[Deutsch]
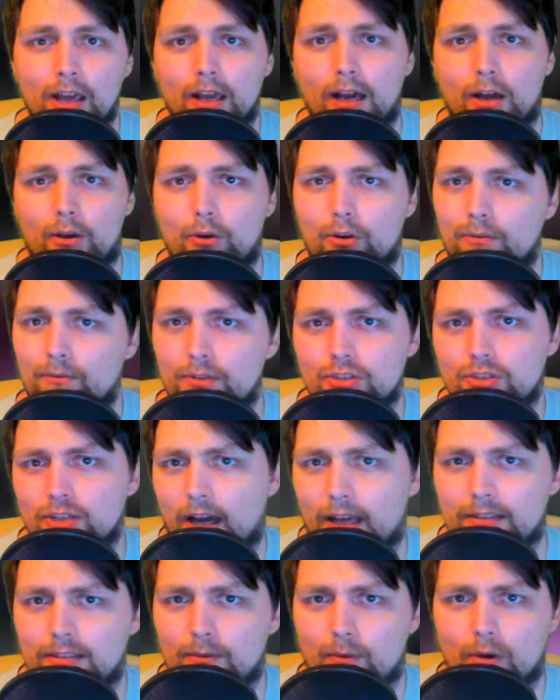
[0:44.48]
Irgendwie
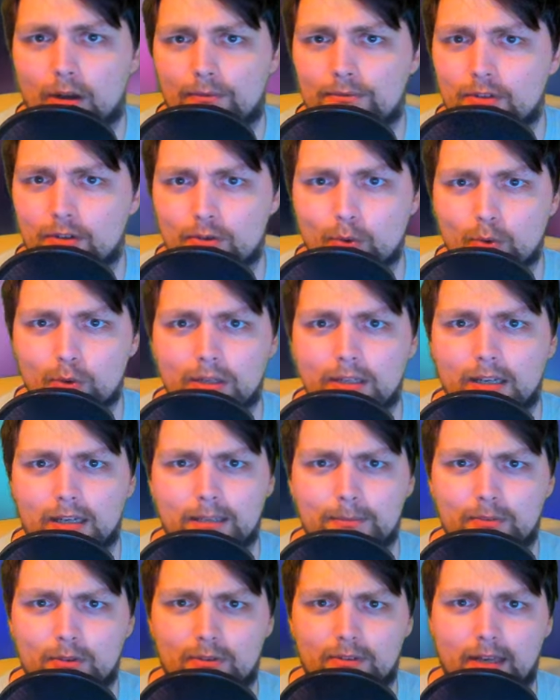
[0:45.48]
scheinen sie wohl auf der Suche nach ihm
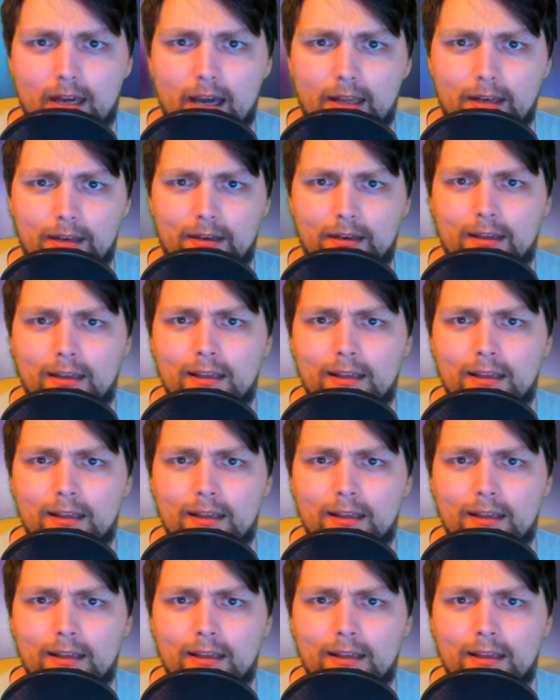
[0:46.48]
zu sein.